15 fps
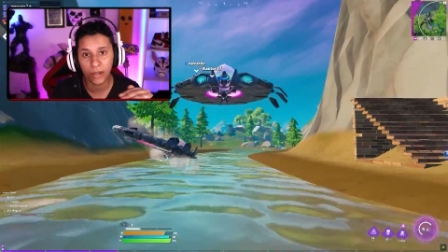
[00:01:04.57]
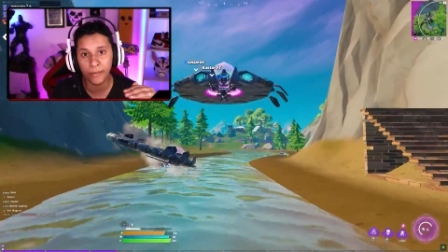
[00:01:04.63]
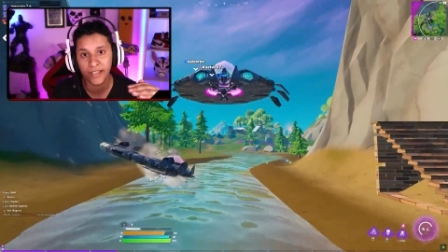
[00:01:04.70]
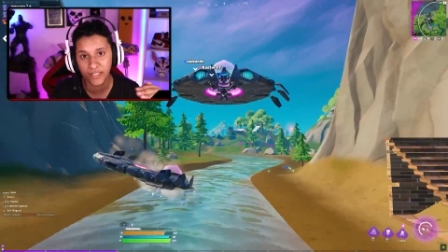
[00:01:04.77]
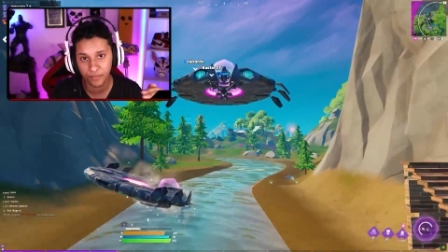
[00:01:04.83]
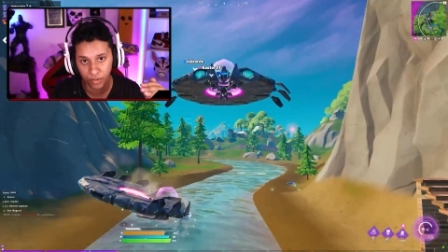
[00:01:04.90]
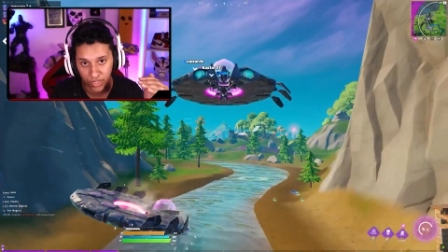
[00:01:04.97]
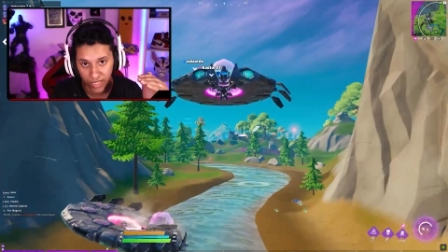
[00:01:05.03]
mais
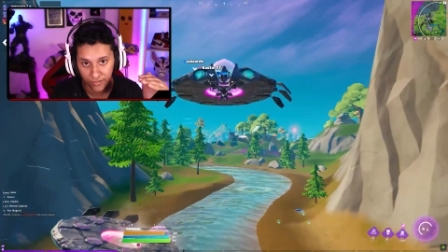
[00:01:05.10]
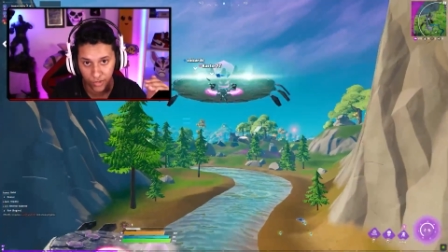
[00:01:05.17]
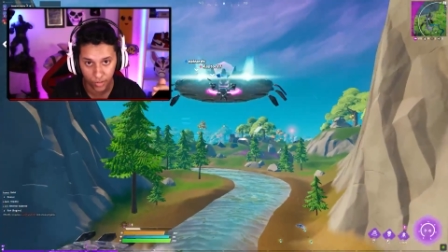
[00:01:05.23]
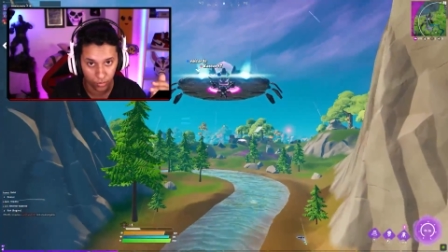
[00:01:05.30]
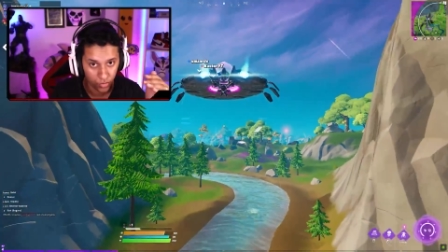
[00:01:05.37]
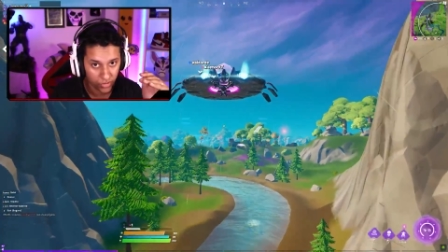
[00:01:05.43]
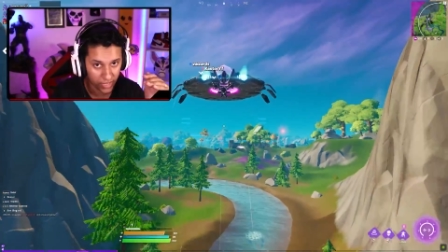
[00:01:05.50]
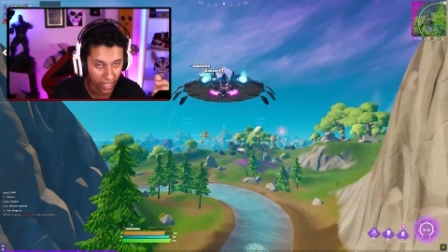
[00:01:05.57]
poderia
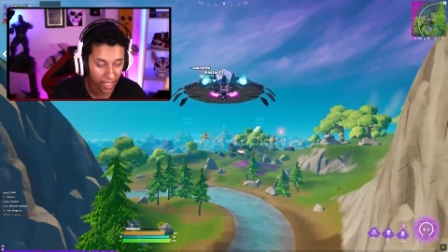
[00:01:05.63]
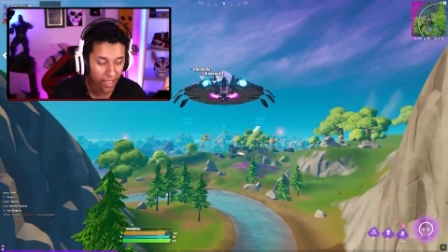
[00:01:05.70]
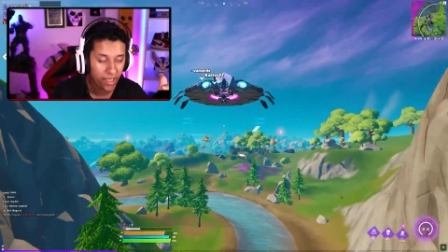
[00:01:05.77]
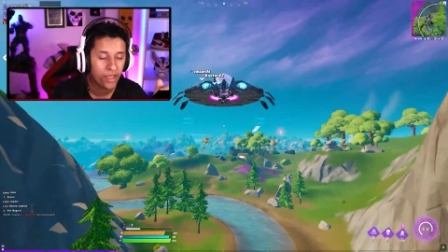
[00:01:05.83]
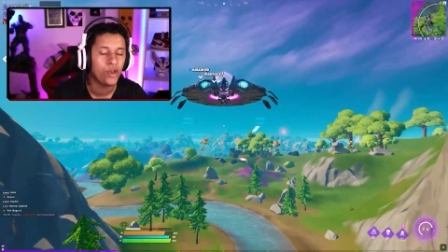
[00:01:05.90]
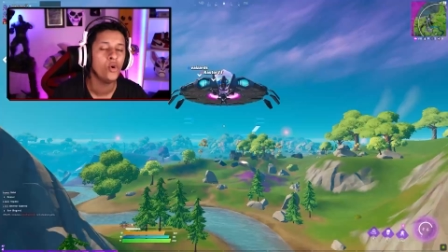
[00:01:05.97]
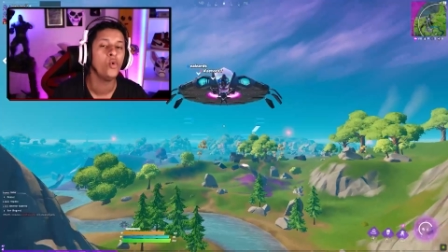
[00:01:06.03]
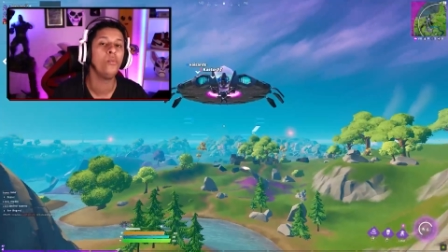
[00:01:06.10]
mudar.
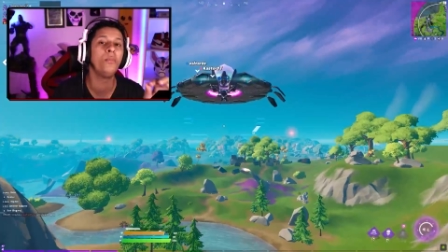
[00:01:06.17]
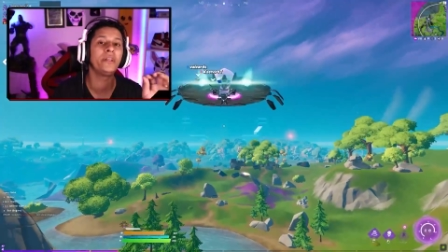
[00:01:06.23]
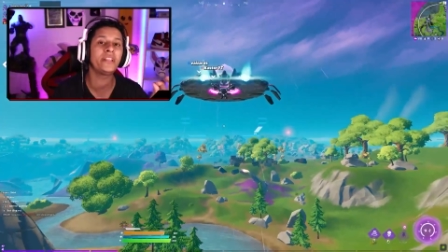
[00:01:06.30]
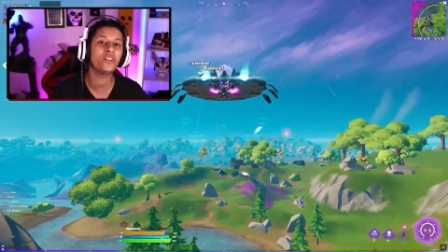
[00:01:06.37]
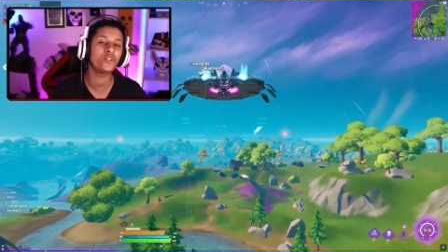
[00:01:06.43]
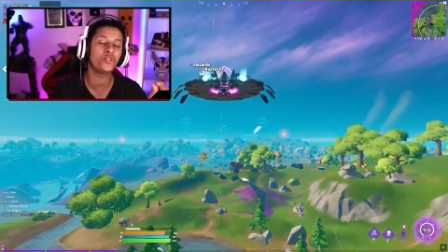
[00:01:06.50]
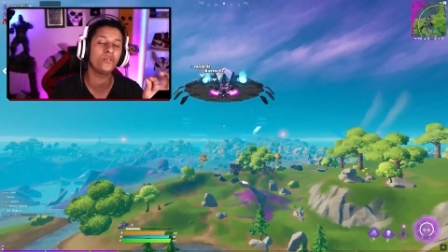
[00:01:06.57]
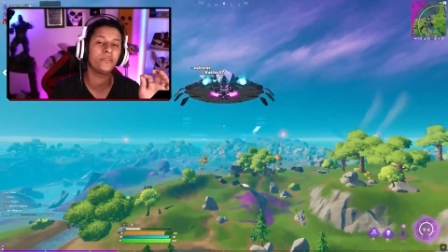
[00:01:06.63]
O
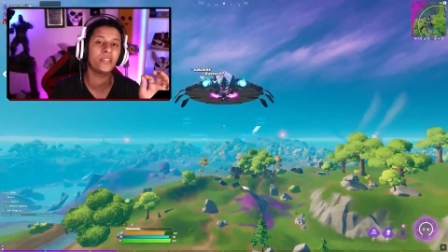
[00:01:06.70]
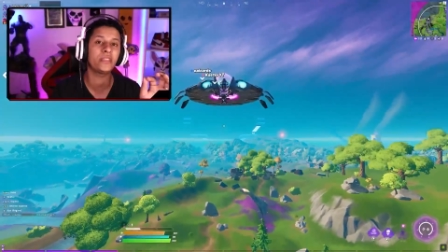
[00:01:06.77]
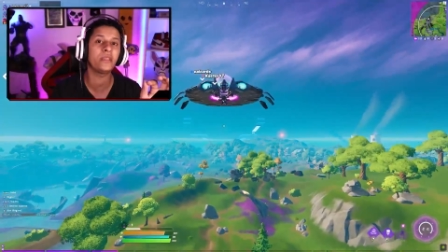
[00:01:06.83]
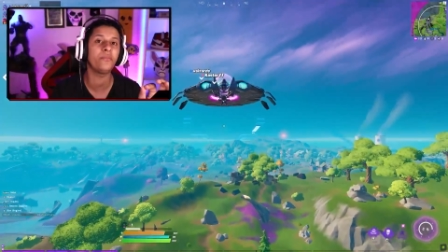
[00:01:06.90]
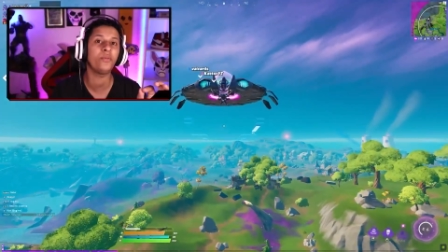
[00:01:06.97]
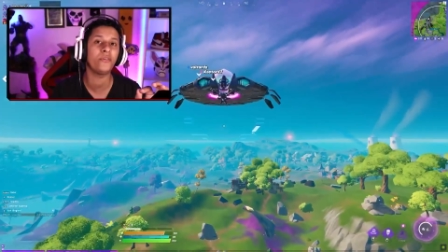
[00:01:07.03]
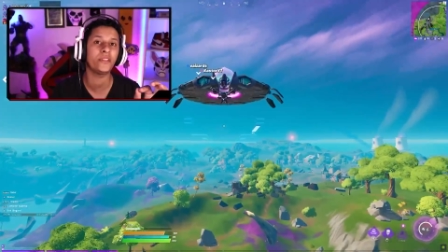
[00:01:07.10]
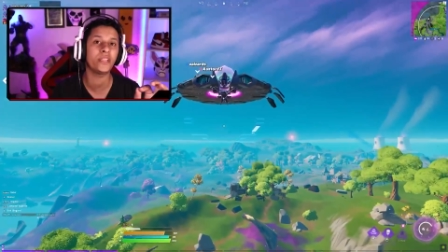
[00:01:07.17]
manda-chuva da
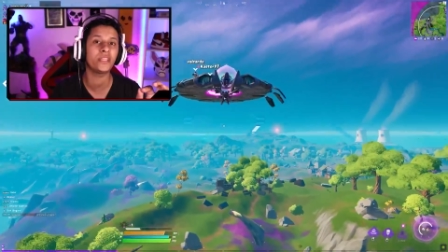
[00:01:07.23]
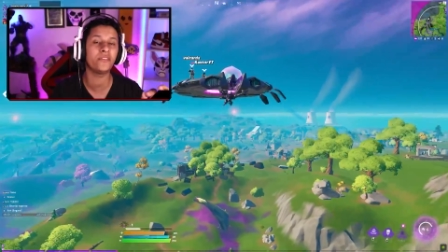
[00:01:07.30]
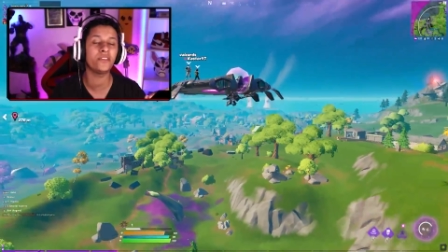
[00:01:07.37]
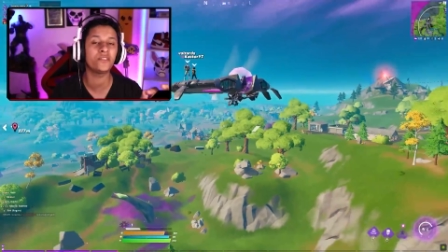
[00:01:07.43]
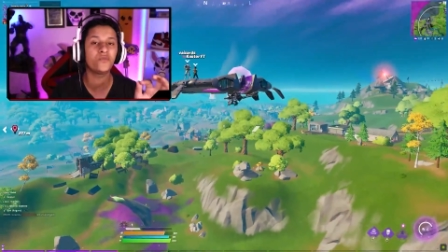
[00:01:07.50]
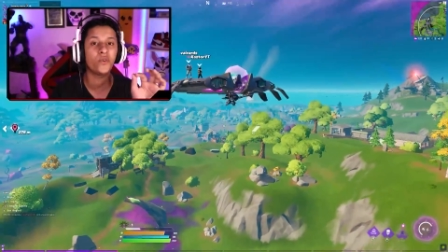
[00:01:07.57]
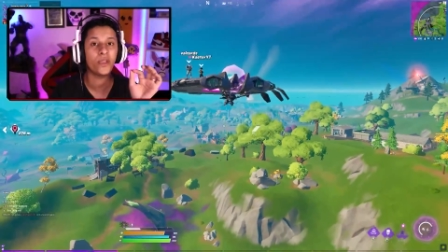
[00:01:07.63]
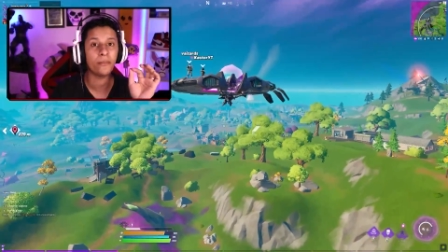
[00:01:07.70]
temporada 3
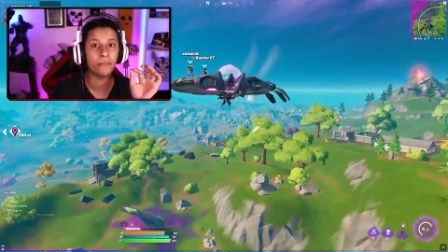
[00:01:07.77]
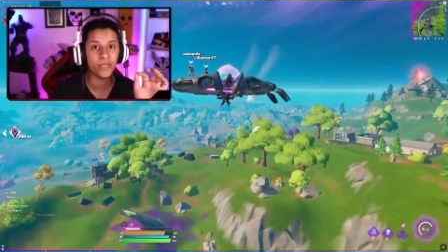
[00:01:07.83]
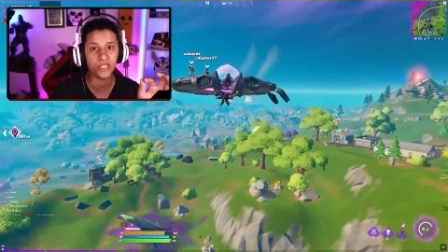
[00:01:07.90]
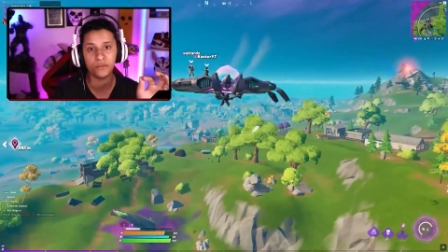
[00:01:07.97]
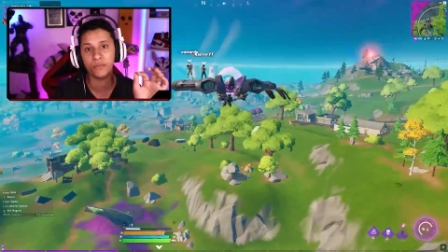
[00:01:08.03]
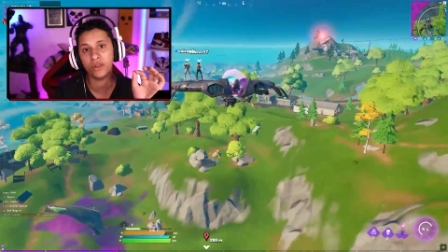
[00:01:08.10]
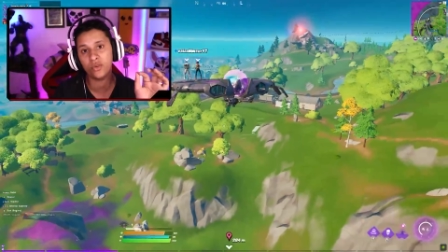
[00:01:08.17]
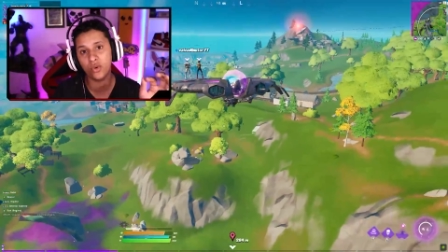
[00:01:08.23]
foi a
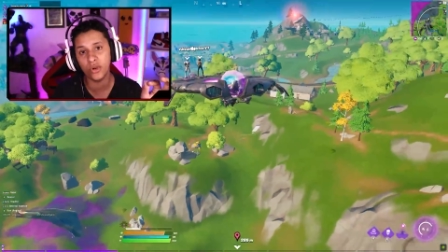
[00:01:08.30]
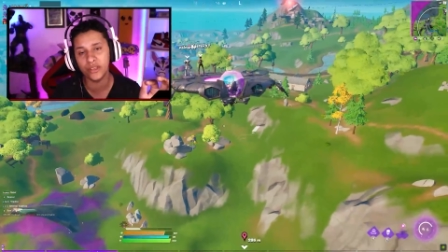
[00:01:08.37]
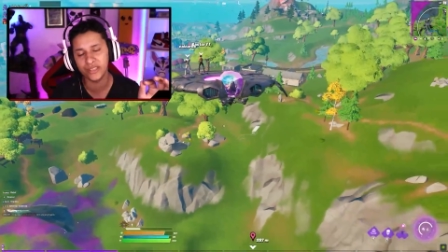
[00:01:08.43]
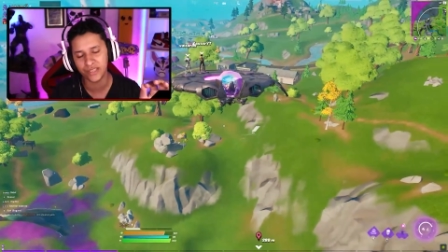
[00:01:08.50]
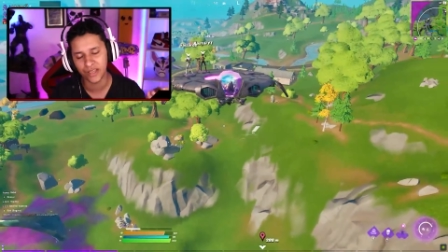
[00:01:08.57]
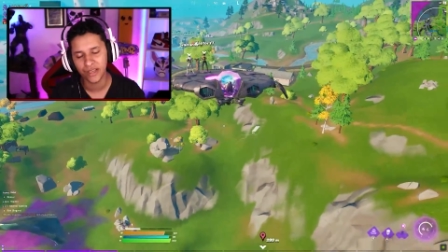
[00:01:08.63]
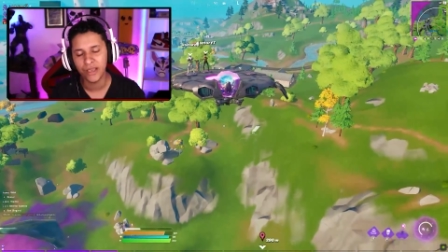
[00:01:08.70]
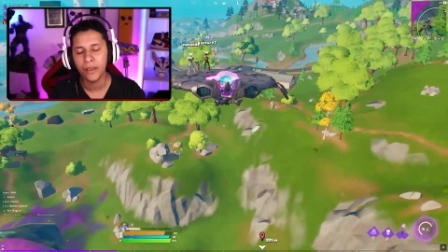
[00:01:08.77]
mesma coisa.